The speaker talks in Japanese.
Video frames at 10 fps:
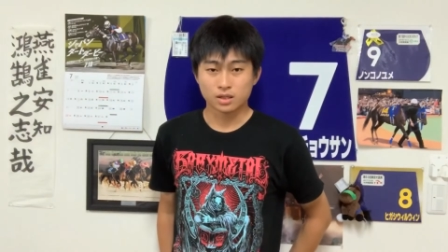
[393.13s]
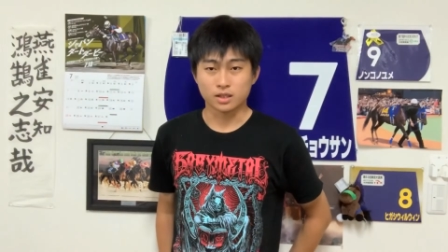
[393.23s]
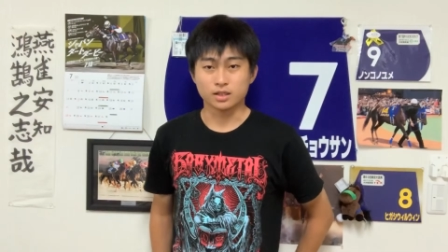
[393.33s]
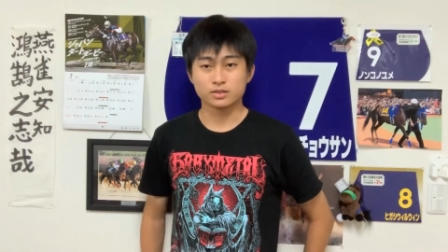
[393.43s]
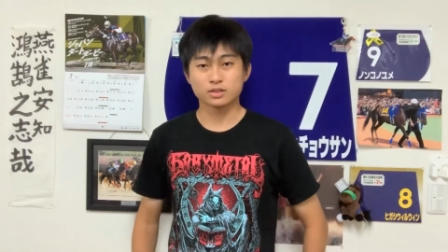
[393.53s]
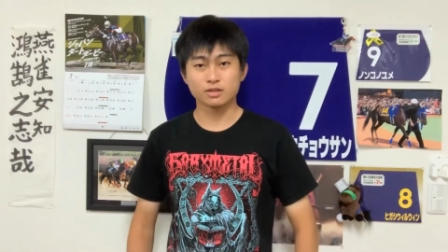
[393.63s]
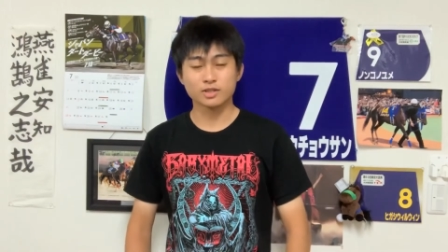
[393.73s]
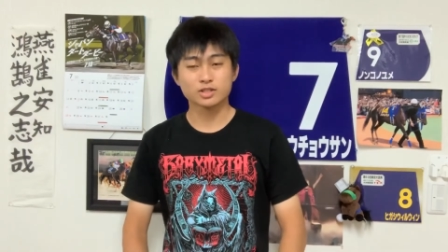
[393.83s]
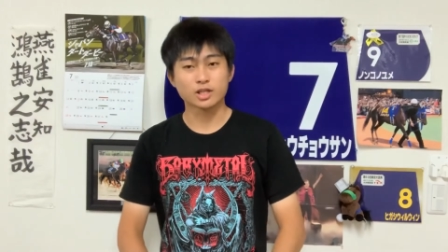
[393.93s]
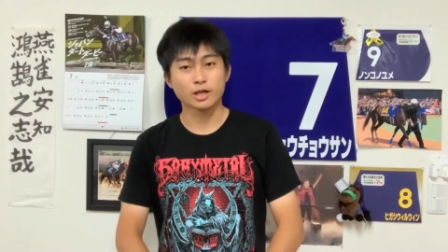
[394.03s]
えー、続きま
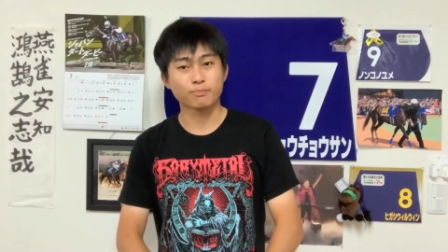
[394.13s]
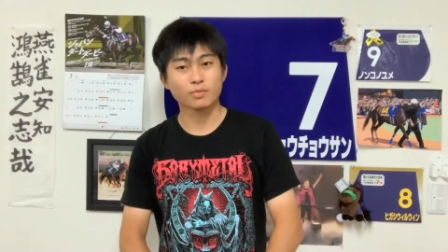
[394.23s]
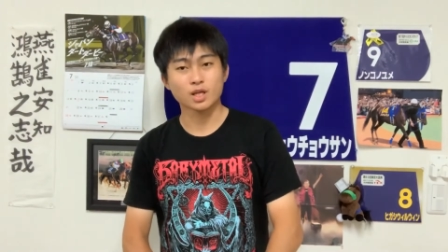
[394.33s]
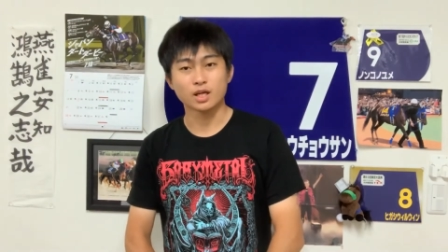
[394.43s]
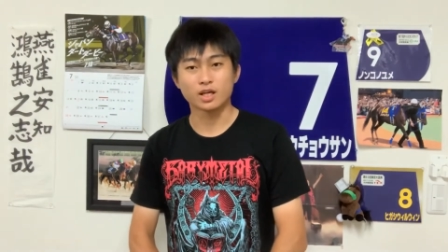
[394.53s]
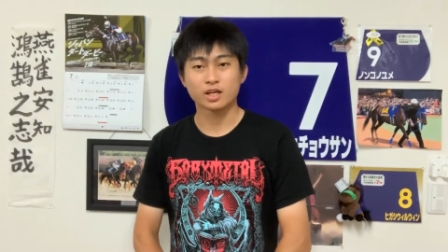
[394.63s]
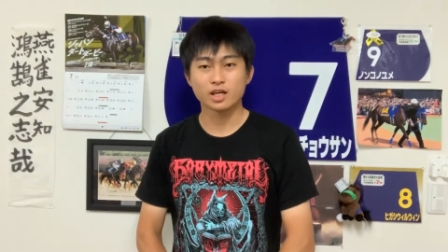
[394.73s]
して、えー、